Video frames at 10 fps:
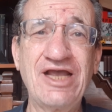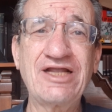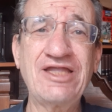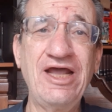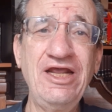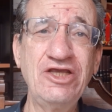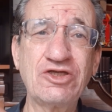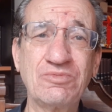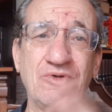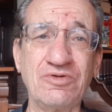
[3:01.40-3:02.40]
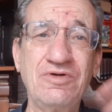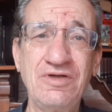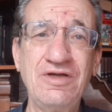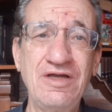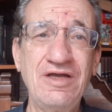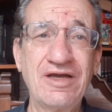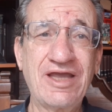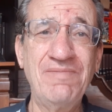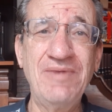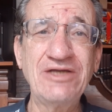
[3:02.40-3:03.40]
sectarismo
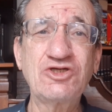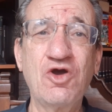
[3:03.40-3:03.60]
que más